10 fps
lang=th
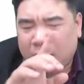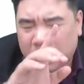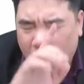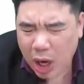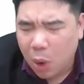
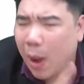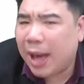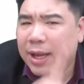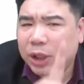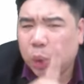น้องระวัง
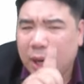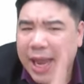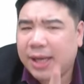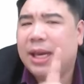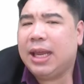เรื่องตัวเล
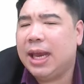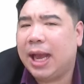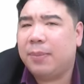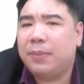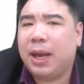ขดีๆนะค
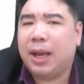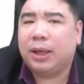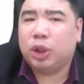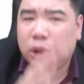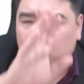รับ นะ
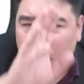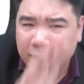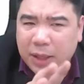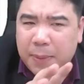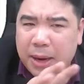ตัวเลข
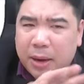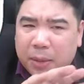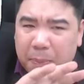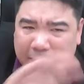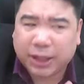ที่เป็น
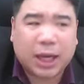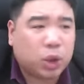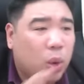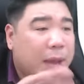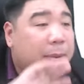เปลี่ยนจาก
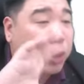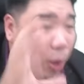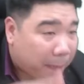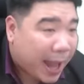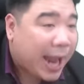ตัวเลขเป็นตัว
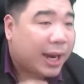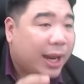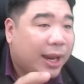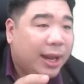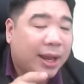แปรเนี่ย
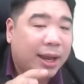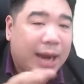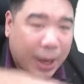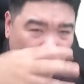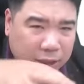ห
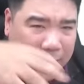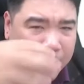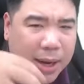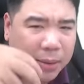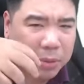ลายคนจะทำ
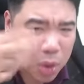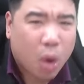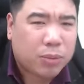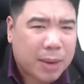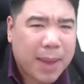ให้ง
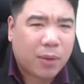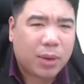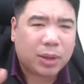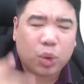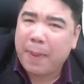งมากๆ
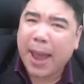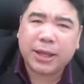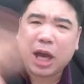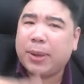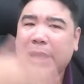ว่า ตัวแปร
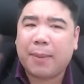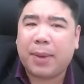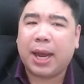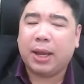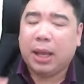จะเอาไปทำอะ
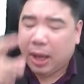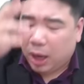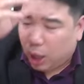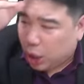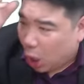ไร
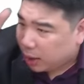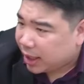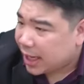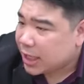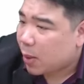น้อง
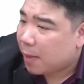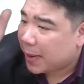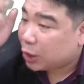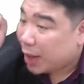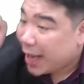คิดซะว่า
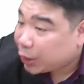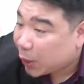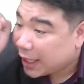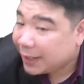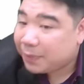เป็นตัวเลขตั
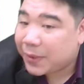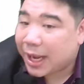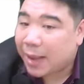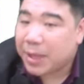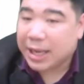วหนึ่งนะค
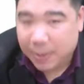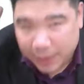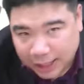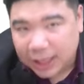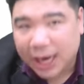รับ อย่าไป
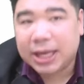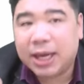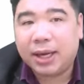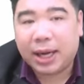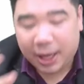คิดอะไรเย
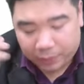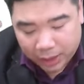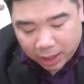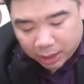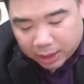อะนะครับ
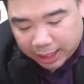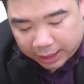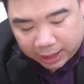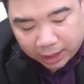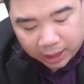คืออย่าง
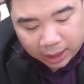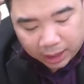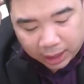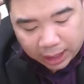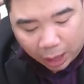นี้
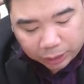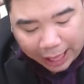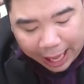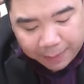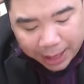เขา
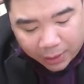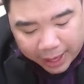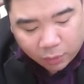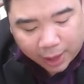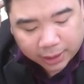ทาไปแล้ว
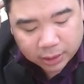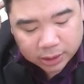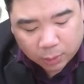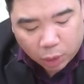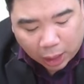x วัน ส
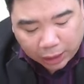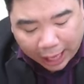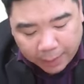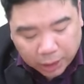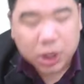มมติเขาทา
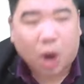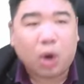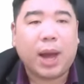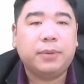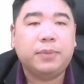ไปแล้วสองวัน